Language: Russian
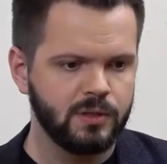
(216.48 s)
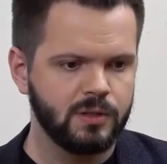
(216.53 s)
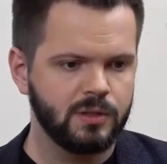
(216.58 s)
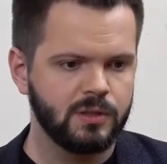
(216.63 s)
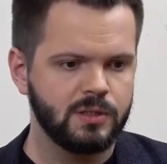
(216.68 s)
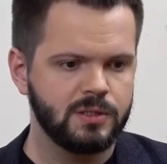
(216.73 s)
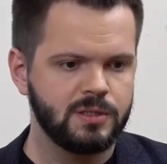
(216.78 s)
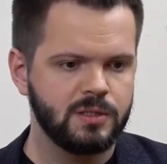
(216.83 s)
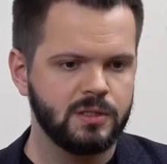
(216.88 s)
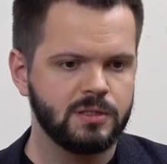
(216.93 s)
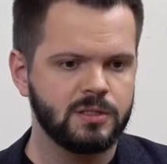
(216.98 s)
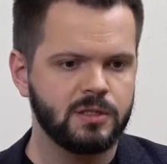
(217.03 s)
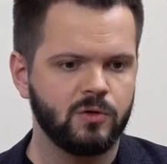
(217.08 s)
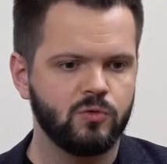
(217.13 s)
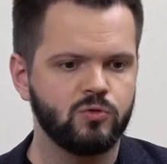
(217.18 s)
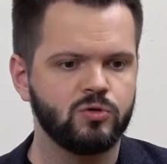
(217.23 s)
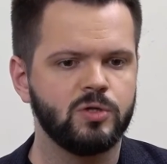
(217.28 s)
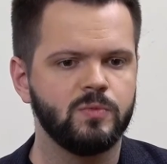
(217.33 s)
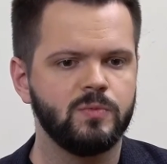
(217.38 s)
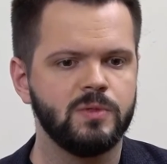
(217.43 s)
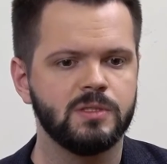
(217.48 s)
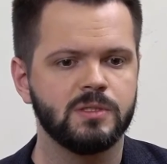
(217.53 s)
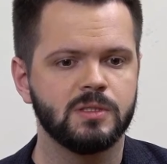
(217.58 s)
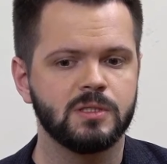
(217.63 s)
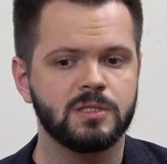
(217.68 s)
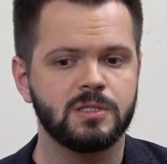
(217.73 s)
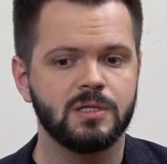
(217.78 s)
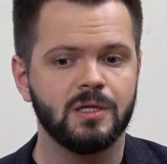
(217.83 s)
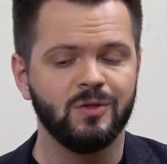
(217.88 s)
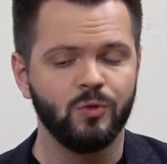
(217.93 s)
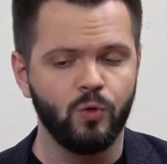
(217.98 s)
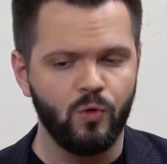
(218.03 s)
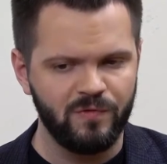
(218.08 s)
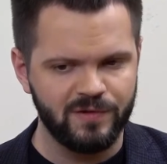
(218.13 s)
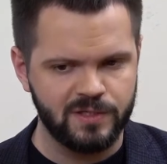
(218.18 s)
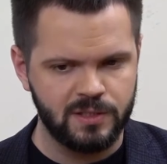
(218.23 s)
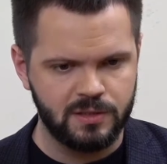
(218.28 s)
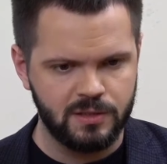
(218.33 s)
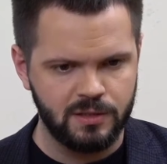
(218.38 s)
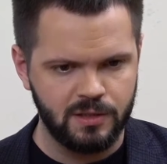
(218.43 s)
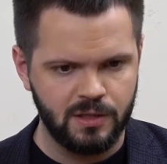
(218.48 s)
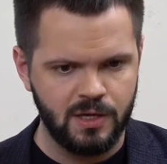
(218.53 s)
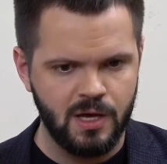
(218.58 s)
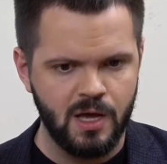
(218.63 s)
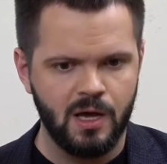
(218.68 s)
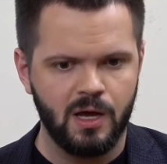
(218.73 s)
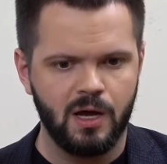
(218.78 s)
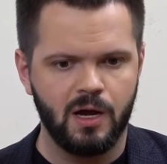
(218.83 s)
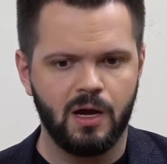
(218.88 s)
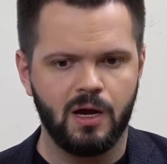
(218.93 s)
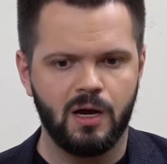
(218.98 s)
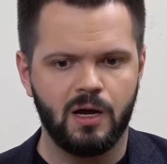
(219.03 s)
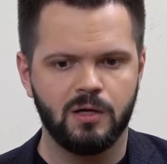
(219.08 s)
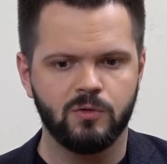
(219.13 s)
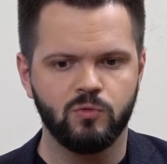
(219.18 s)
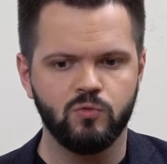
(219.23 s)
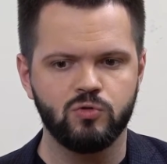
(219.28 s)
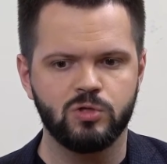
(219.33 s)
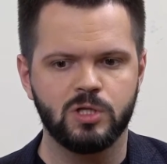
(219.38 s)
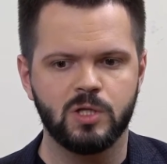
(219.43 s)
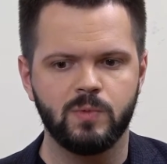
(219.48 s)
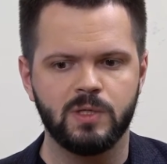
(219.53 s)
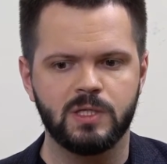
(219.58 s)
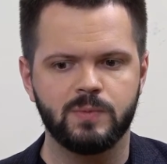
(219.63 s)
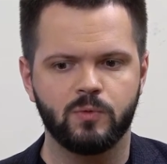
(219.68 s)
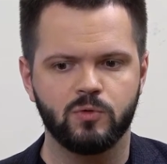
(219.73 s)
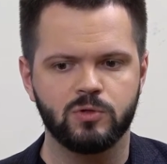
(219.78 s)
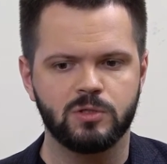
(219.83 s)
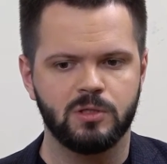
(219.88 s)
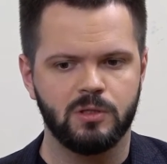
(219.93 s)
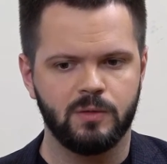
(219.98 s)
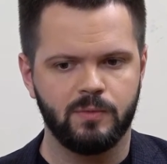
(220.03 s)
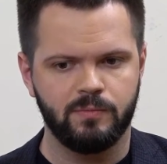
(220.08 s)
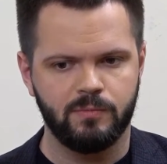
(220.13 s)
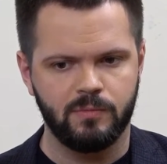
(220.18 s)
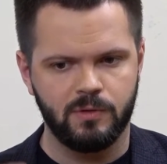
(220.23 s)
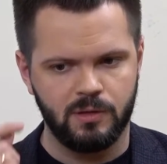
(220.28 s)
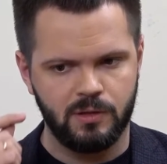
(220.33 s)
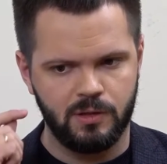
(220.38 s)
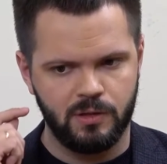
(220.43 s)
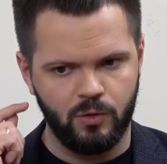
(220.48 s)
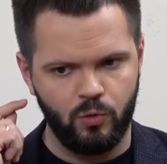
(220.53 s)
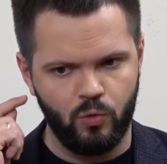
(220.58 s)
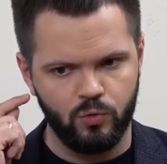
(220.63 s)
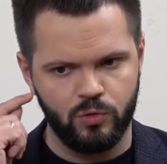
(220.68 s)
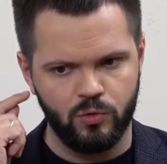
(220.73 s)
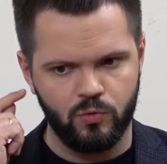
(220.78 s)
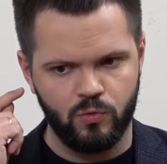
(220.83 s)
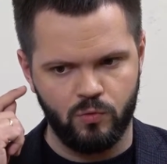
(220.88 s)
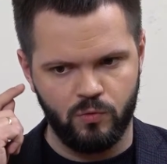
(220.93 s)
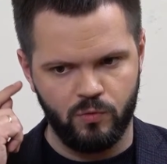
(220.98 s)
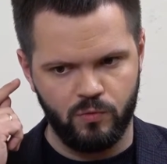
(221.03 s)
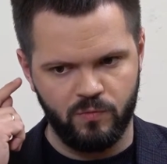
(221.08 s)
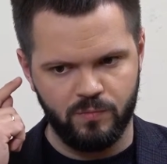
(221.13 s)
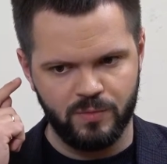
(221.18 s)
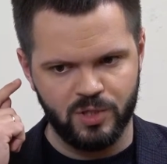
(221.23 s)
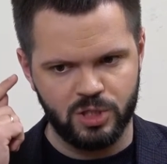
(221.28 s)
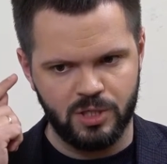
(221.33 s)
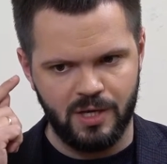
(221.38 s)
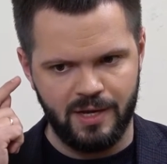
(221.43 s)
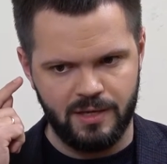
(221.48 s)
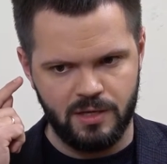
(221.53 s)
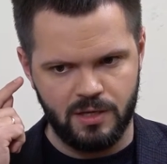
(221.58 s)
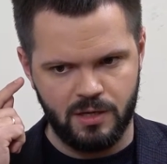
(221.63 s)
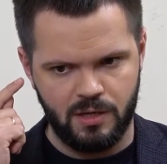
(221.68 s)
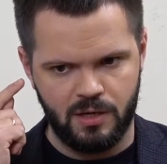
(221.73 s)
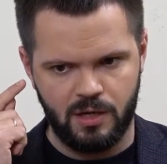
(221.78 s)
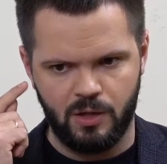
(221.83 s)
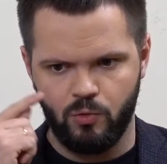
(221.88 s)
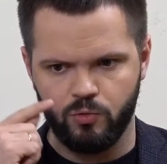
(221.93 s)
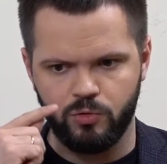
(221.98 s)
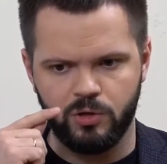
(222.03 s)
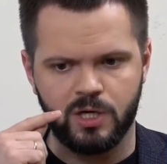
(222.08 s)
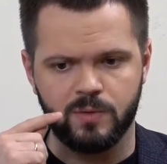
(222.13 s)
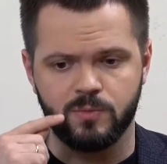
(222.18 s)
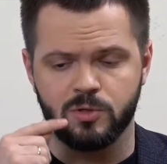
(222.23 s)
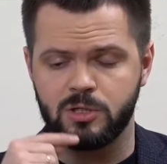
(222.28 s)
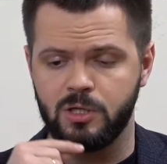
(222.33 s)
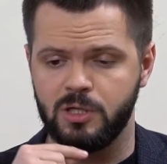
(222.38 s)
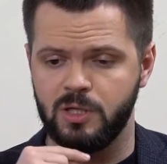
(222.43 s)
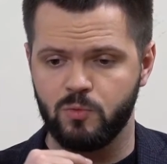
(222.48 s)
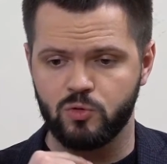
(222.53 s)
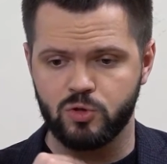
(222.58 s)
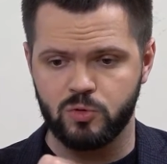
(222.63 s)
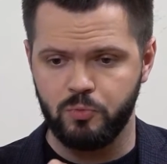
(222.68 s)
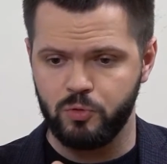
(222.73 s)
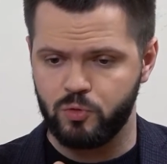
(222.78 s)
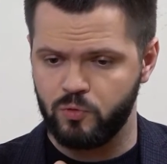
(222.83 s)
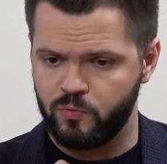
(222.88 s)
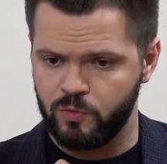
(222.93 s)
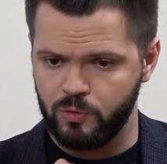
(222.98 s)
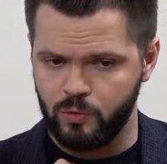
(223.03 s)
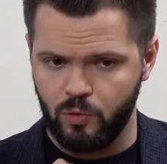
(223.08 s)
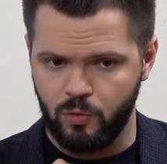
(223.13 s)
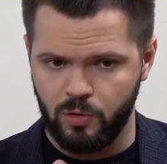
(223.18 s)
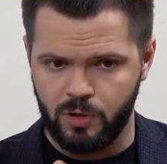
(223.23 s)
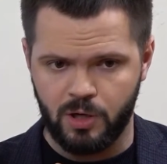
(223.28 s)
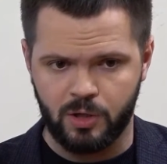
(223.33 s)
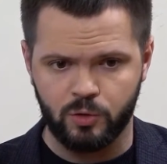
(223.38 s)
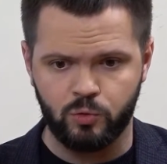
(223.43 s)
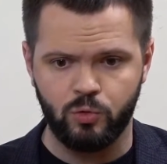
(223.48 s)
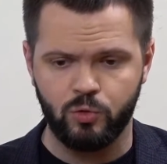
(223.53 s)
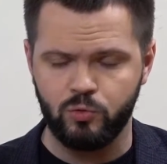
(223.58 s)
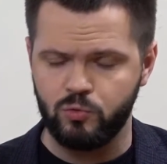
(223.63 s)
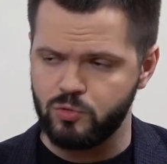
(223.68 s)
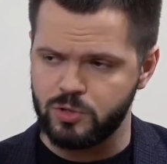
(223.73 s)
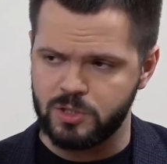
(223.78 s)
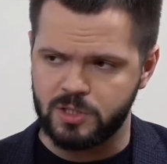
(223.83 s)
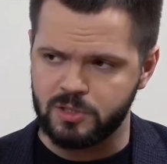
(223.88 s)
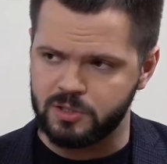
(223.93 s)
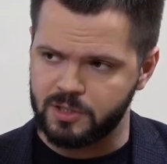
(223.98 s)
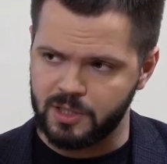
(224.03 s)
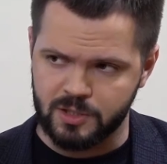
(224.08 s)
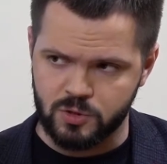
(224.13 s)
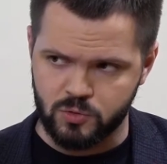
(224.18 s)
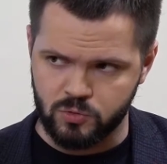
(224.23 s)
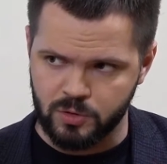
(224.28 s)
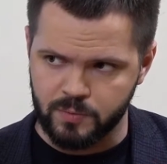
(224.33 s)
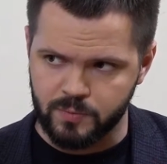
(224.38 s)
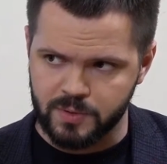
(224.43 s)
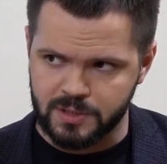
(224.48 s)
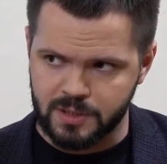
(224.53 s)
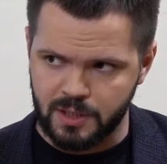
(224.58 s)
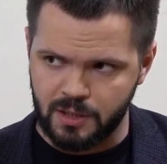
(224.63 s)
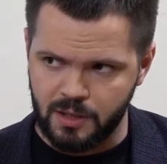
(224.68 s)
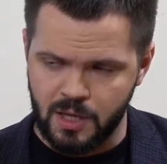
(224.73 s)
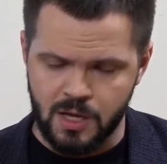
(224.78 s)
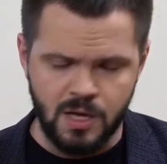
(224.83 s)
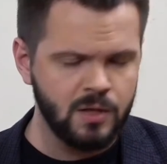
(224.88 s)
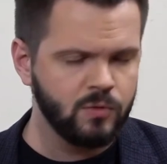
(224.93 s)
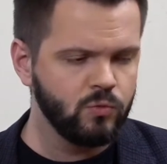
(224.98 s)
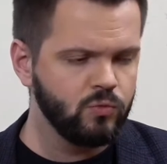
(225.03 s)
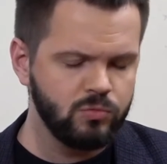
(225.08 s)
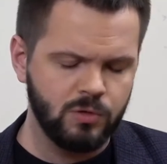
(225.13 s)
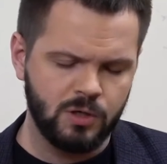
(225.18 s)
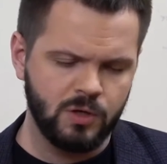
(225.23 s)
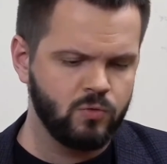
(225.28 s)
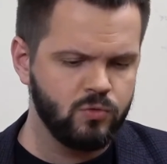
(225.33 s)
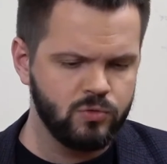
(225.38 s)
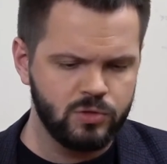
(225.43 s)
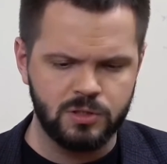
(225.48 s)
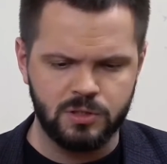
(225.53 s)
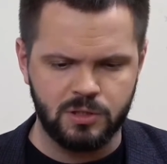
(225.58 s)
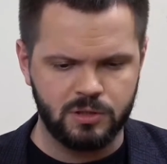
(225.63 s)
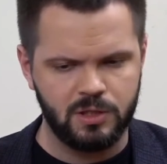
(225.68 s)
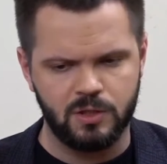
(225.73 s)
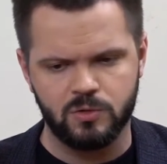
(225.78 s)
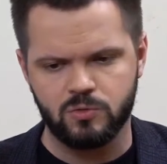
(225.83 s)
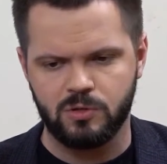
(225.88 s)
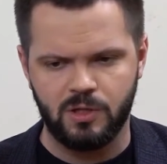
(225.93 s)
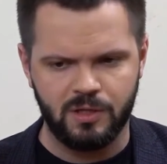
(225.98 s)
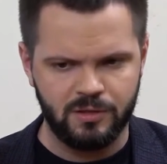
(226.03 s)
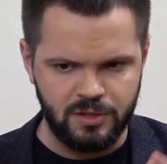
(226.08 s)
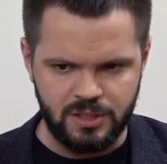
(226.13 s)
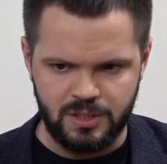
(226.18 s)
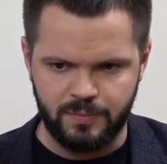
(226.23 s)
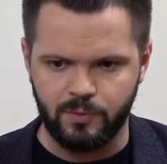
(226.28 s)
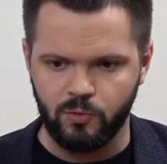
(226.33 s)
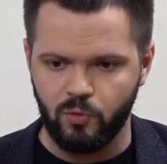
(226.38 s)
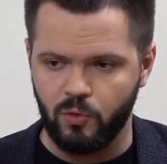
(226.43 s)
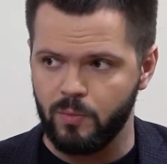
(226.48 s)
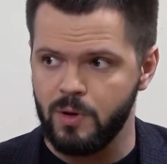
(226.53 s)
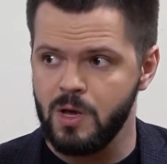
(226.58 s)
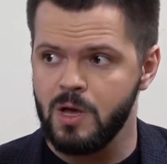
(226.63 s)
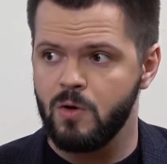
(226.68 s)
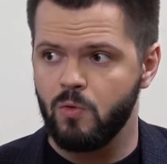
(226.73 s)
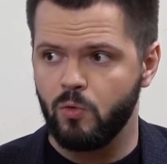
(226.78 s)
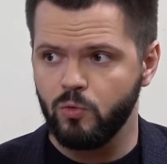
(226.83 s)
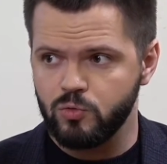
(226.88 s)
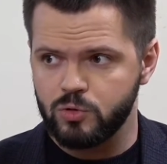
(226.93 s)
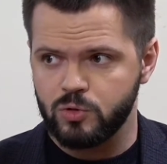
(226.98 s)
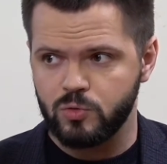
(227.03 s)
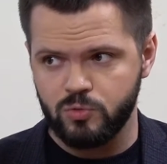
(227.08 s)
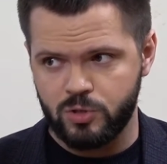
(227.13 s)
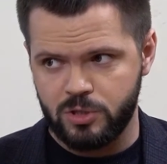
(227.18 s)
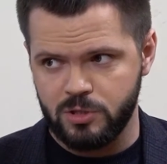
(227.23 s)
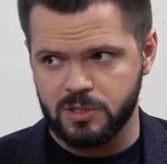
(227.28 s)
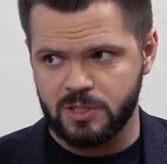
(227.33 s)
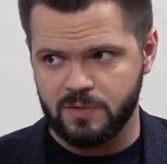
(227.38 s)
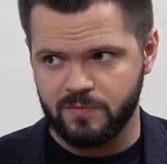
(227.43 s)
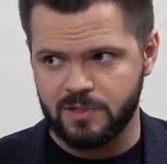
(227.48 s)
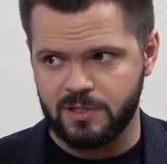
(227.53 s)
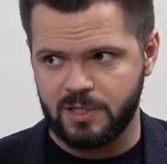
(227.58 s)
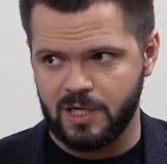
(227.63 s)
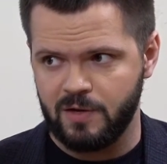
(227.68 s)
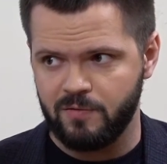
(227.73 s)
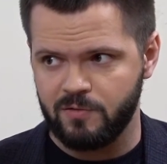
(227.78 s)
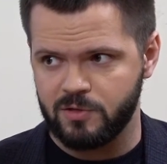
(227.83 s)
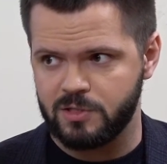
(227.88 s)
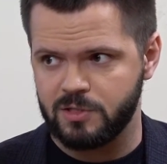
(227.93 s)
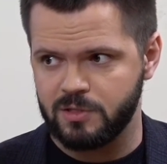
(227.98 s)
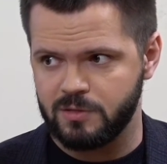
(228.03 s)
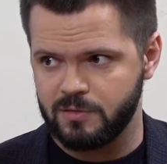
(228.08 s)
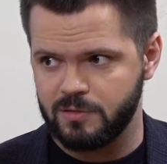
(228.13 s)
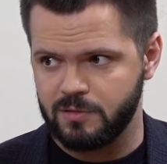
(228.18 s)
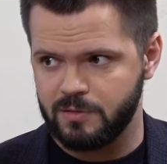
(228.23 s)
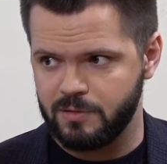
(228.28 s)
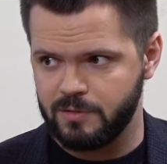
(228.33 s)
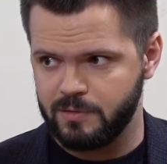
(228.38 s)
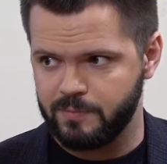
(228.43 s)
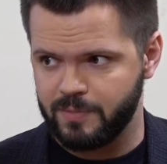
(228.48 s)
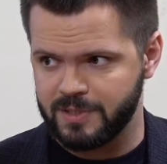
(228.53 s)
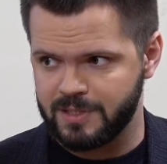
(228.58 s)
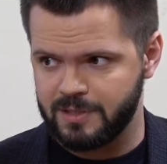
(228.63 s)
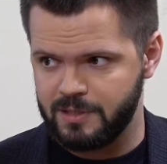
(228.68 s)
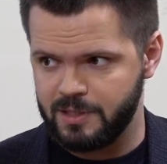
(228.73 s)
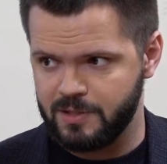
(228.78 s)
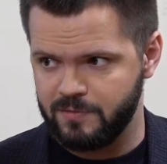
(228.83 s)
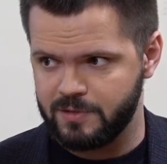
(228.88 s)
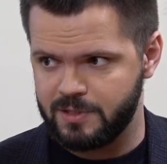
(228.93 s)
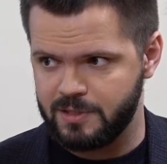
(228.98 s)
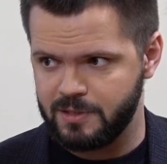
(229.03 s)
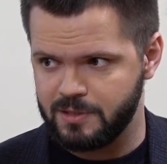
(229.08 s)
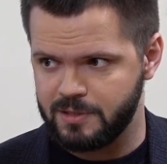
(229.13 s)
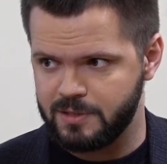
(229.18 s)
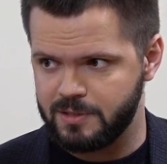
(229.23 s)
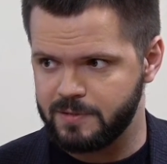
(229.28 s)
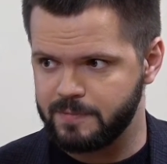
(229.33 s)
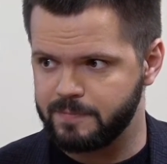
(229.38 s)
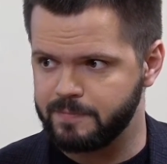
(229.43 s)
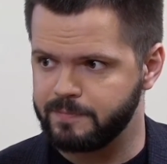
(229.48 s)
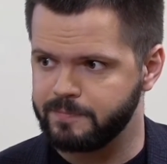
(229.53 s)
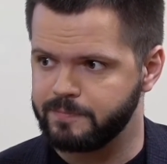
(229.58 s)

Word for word: э, делать хороший бизнес новости, а, нужно иметь просто э, логику мышления. А логика мышления может быть у филолога, который одну диссертацию написал, ну, какую диссертацию, ладно, диплом. Он уже научился выстраивать вы знаете, вам так